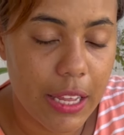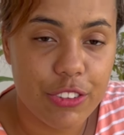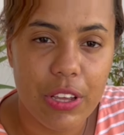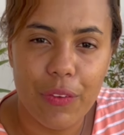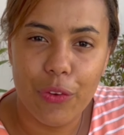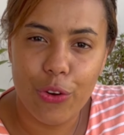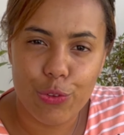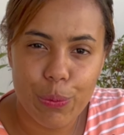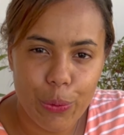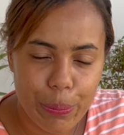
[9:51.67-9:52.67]
echando
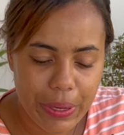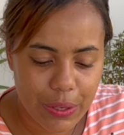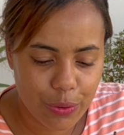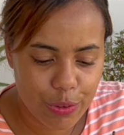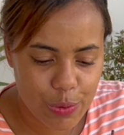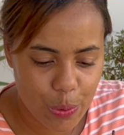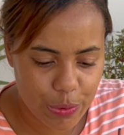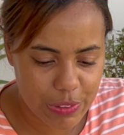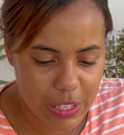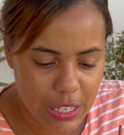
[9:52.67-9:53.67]
los bulbitos o
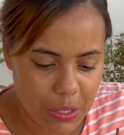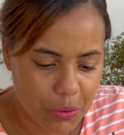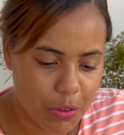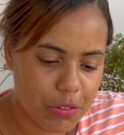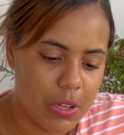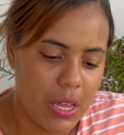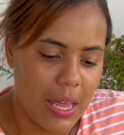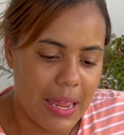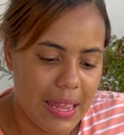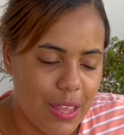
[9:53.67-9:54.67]
los
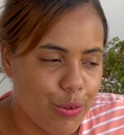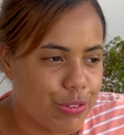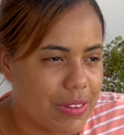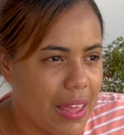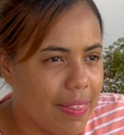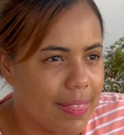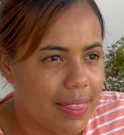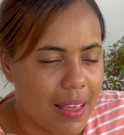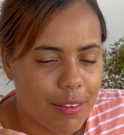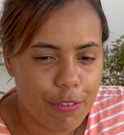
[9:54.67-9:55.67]
hijitos y usted
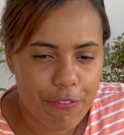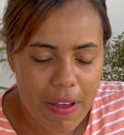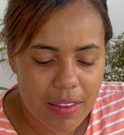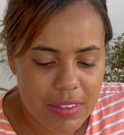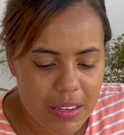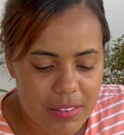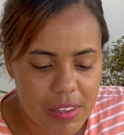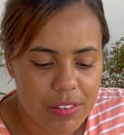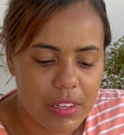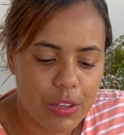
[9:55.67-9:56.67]
tan fácil y
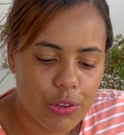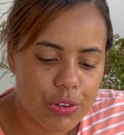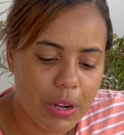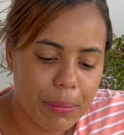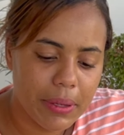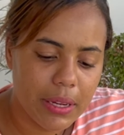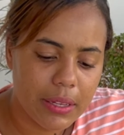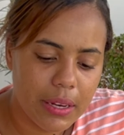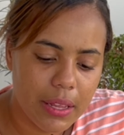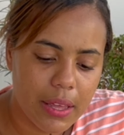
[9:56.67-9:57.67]
sencillo solamente
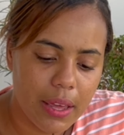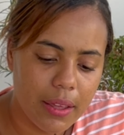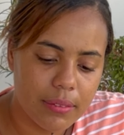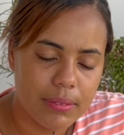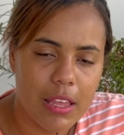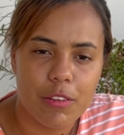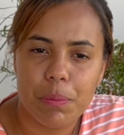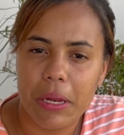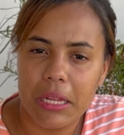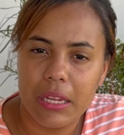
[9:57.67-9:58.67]
tiene que
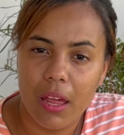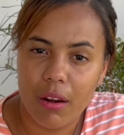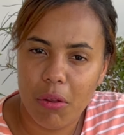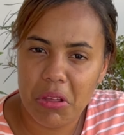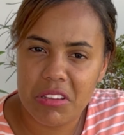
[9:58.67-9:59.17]
desprenderlo y